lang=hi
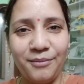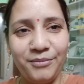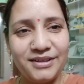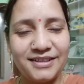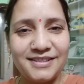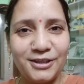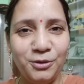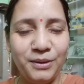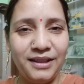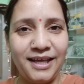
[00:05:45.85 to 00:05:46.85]
हम भी सजना
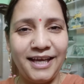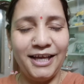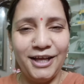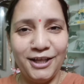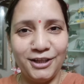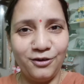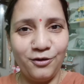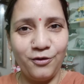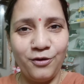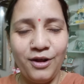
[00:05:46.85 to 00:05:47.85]
तो बनता है तो